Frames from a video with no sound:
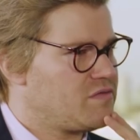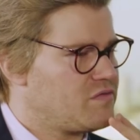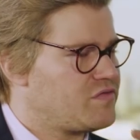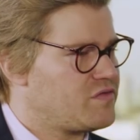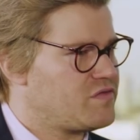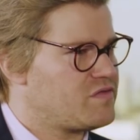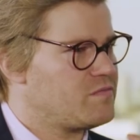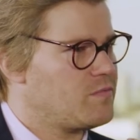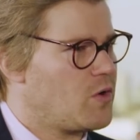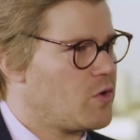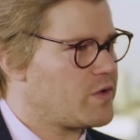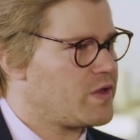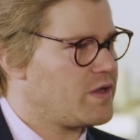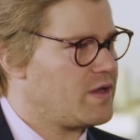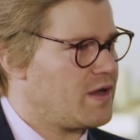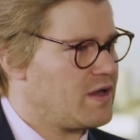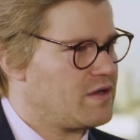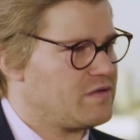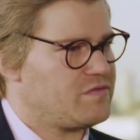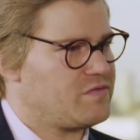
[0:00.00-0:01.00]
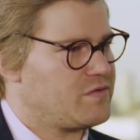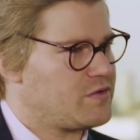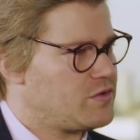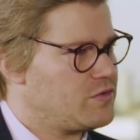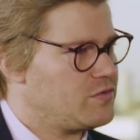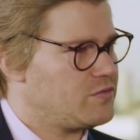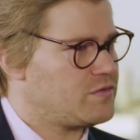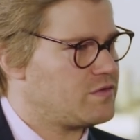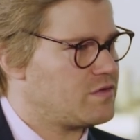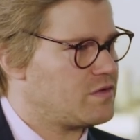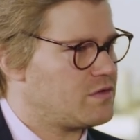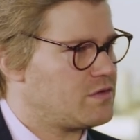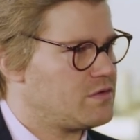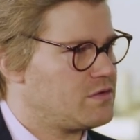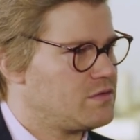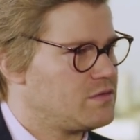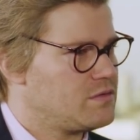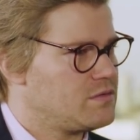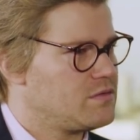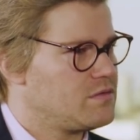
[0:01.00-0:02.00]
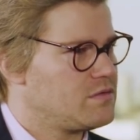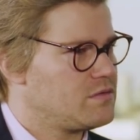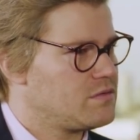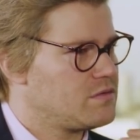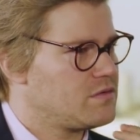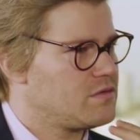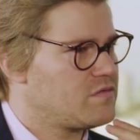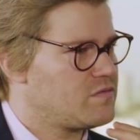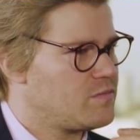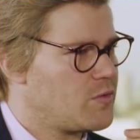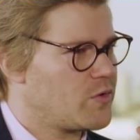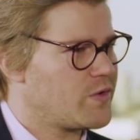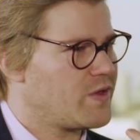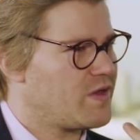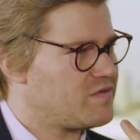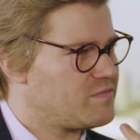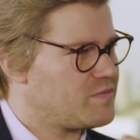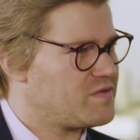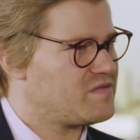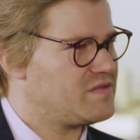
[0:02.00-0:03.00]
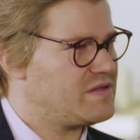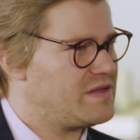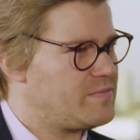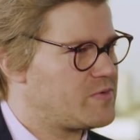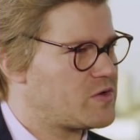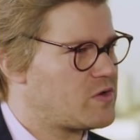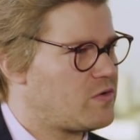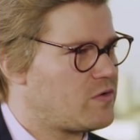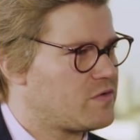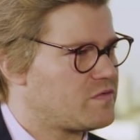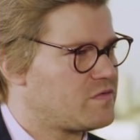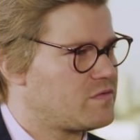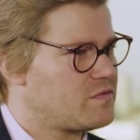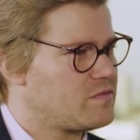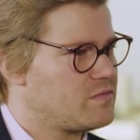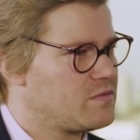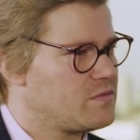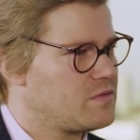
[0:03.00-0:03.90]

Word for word: also für Smoky Eyes, für cute äh, Smoky Eyes, ein bisschen Lipgloss.